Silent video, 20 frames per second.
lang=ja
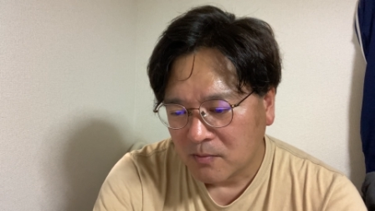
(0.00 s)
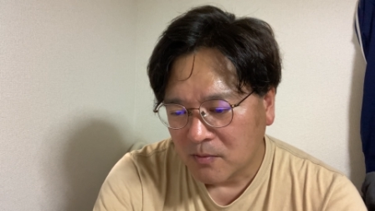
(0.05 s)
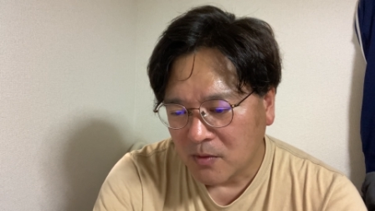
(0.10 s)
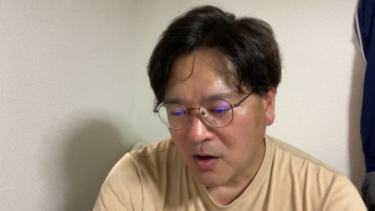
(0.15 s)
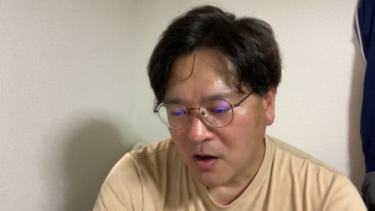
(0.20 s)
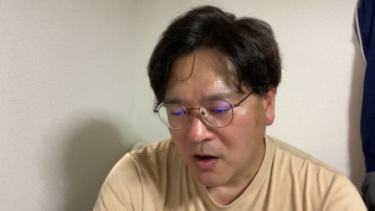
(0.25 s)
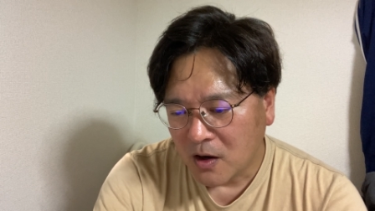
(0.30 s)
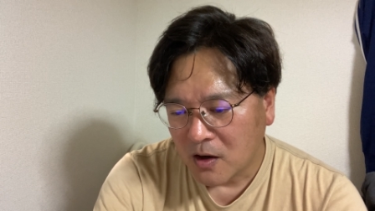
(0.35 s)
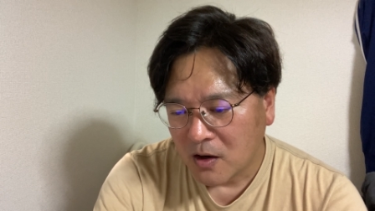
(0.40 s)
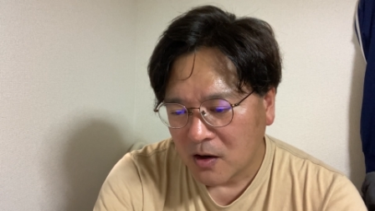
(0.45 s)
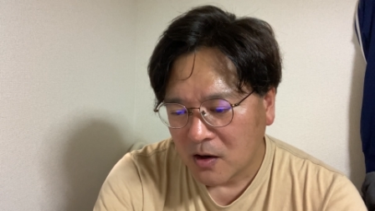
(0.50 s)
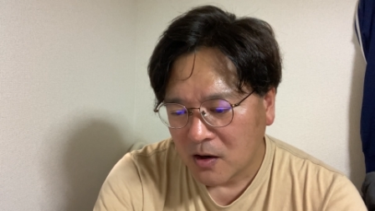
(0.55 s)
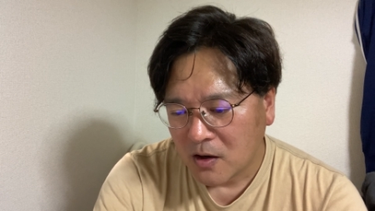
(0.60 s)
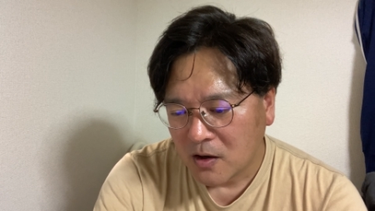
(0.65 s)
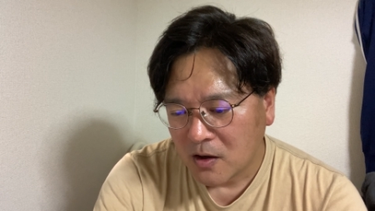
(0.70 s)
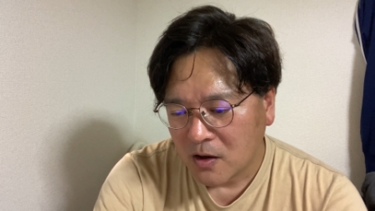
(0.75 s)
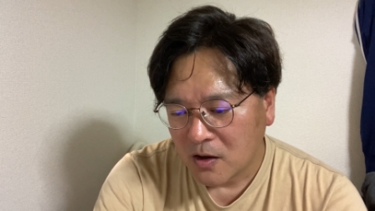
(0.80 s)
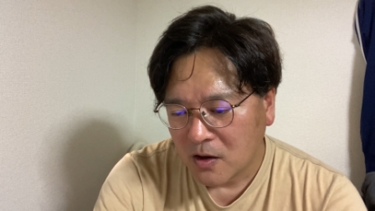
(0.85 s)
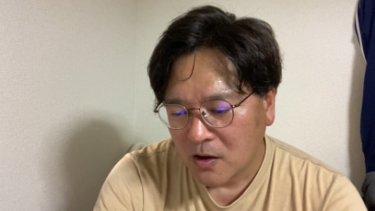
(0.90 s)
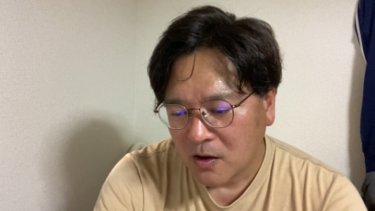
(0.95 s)
まあ
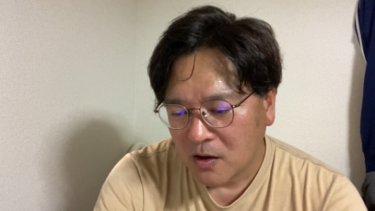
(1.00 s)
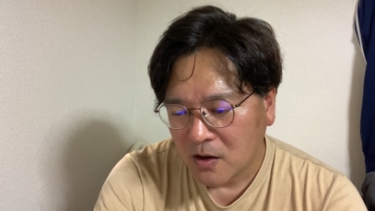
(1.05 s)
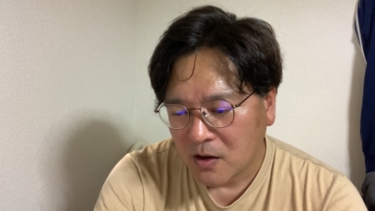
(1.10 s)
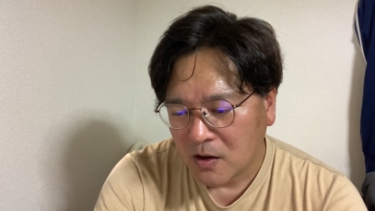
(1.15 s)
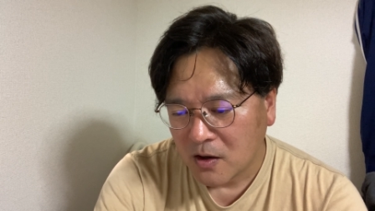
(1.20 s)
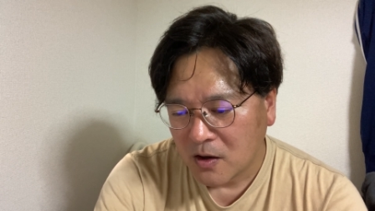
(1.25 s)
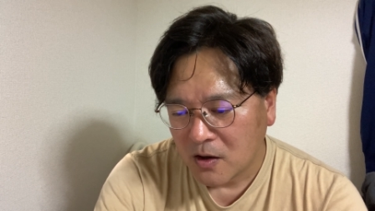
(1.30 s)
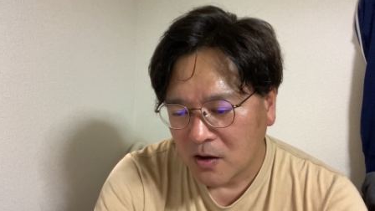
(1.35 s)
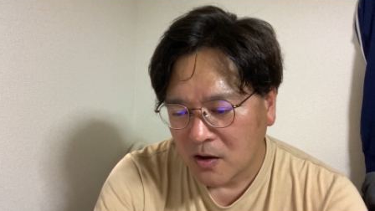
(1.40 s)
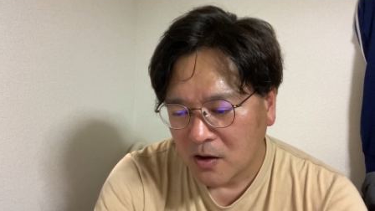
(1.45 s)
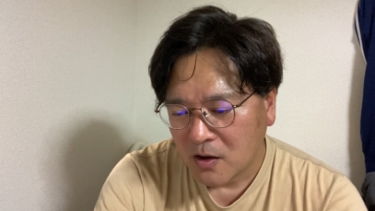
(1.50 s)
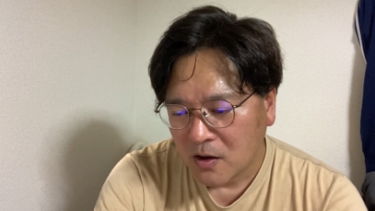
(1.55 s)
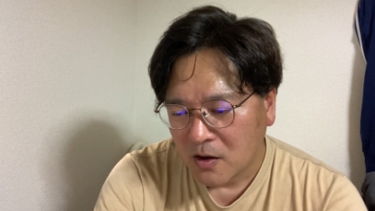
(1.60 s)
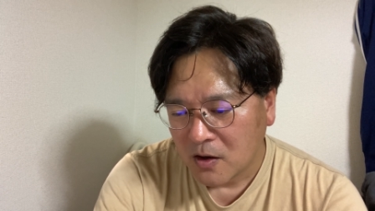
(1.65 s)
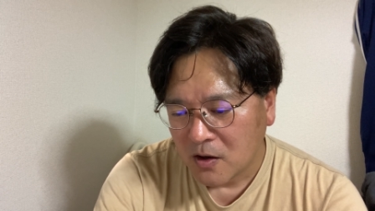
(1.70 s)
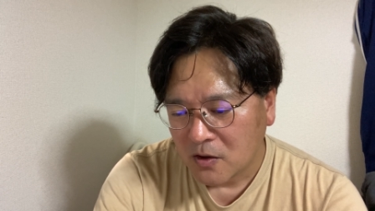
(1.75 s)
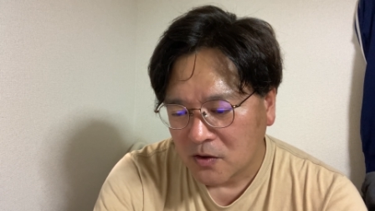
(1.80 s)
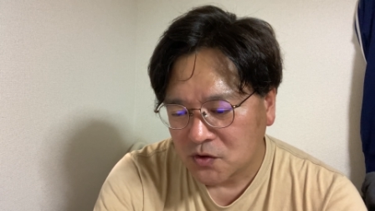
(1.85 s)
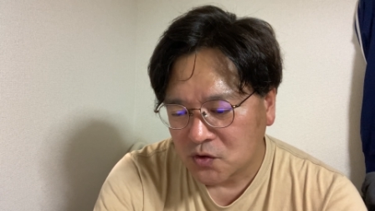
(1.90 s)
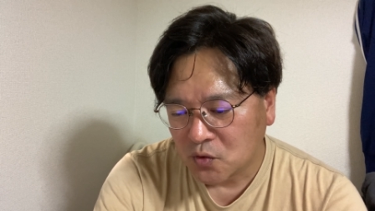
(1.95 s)

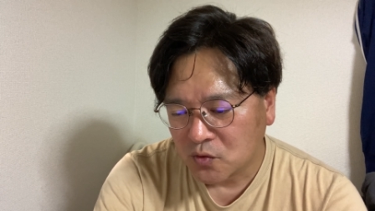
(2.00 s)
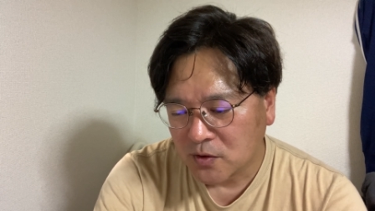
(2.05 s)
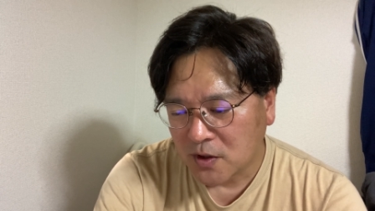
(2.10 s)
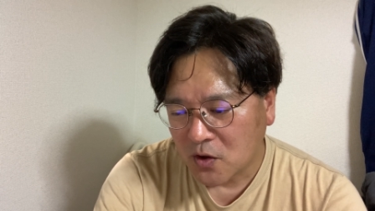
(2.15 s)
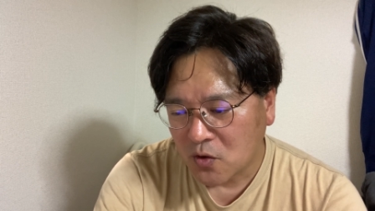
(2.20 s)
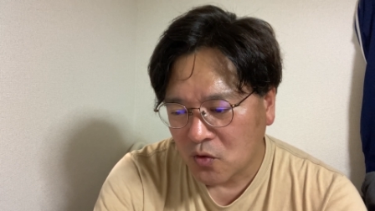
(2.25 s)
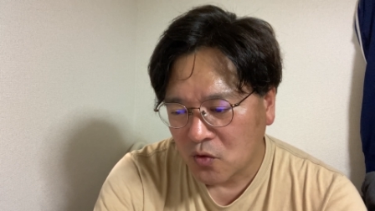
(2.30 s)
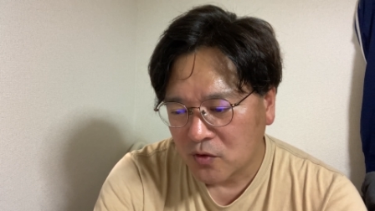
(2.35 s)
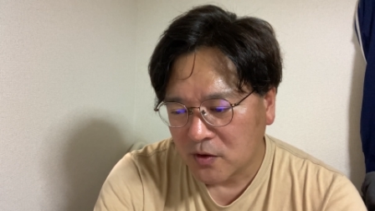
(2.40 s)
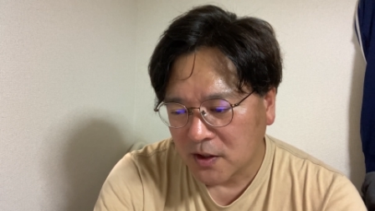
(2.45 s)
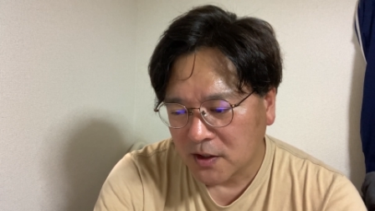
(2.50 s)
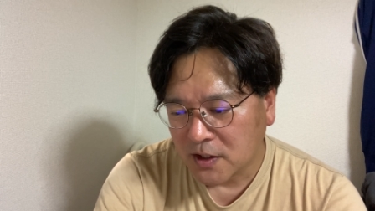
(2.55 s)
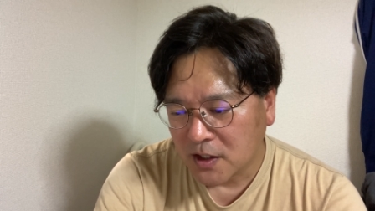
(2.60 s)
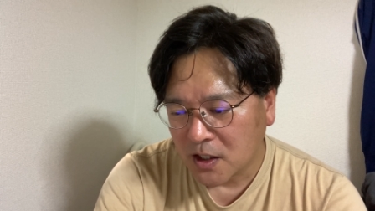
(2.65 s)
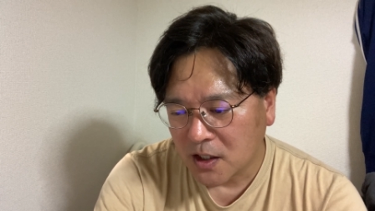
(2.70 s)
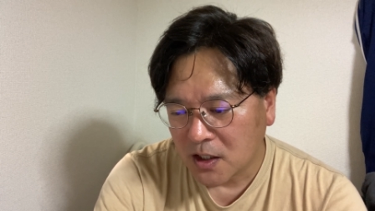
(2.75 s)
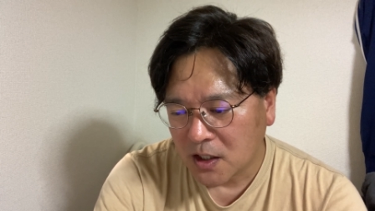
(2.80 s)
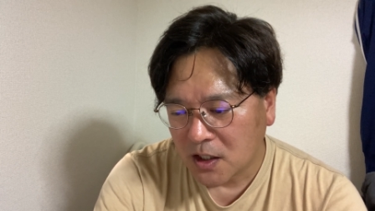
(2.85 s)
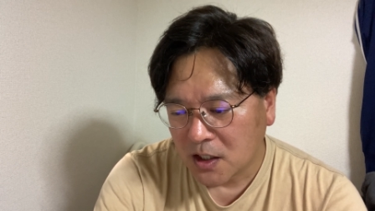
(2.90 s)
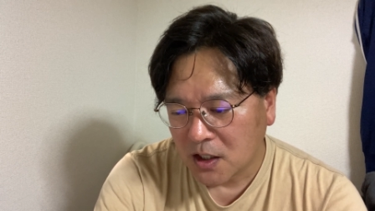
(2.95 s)
そんなこんなで、
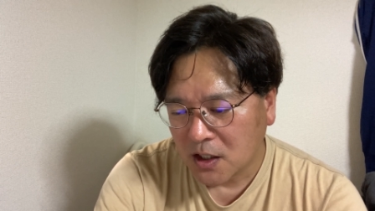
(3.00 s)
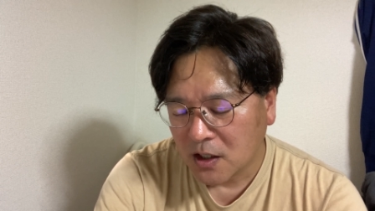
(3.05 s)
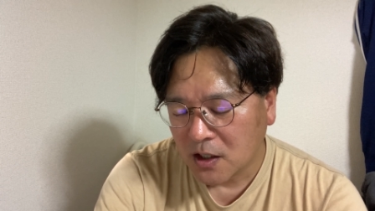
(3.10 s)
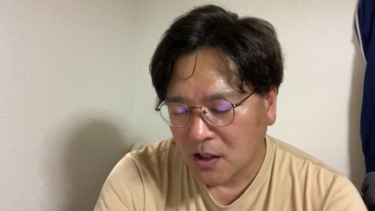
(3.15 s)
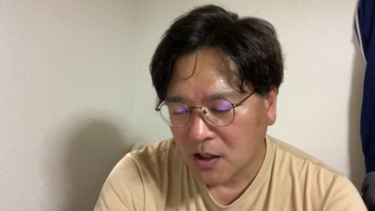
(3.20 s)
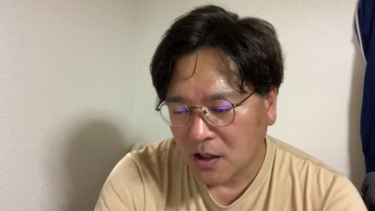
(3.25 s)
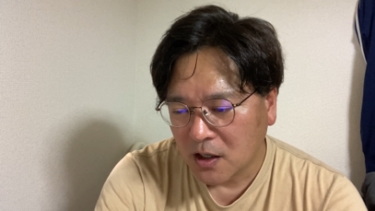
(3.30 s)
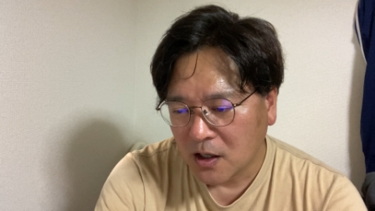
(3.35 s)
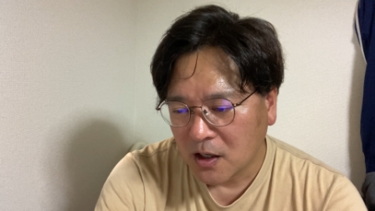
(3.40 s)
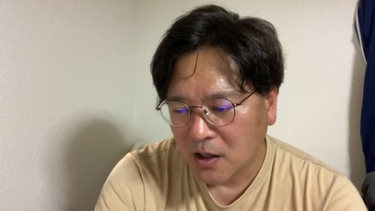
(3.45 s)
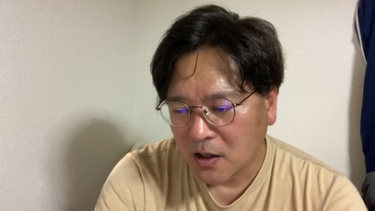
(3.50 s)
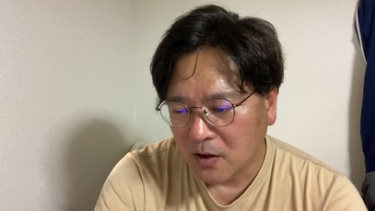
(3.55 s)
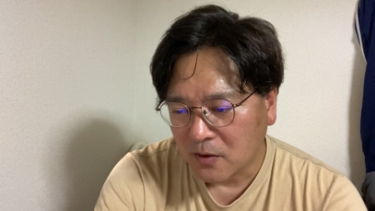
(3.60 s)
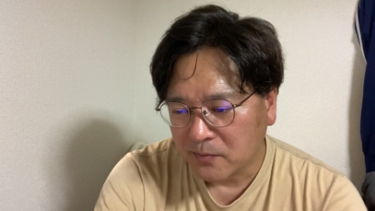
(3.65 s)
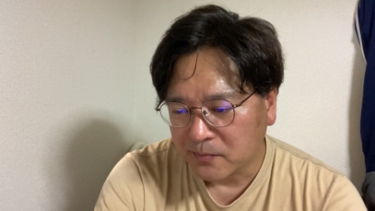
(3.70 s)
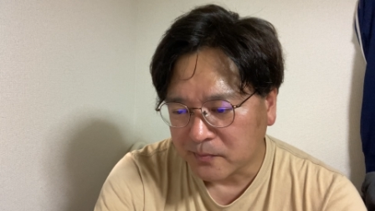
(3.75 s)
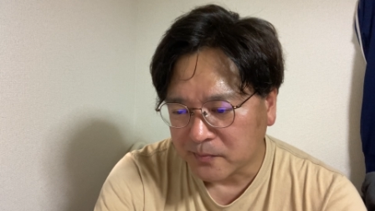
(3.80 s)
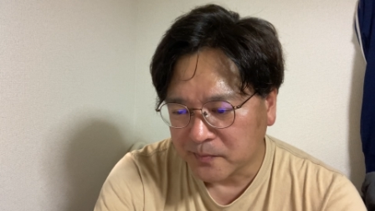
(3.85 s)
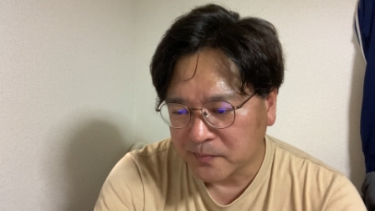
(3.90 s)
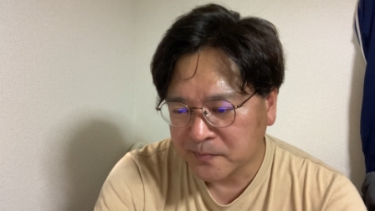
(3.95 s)

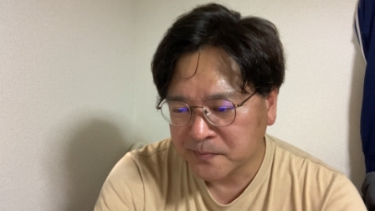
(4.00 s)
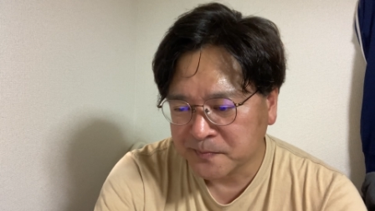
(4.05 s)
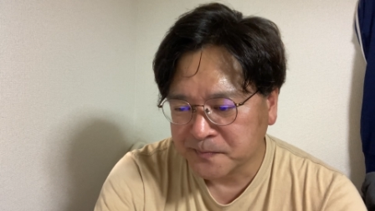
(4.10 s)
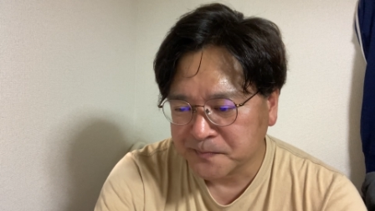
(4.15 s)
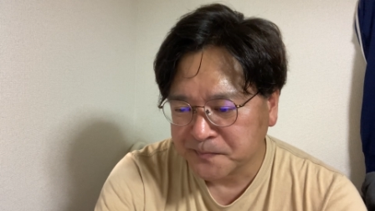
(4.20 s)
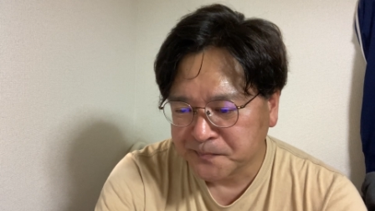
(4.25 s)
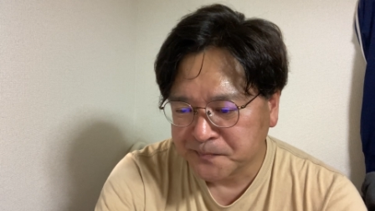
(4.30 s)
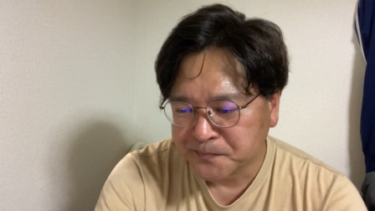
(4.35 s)
えー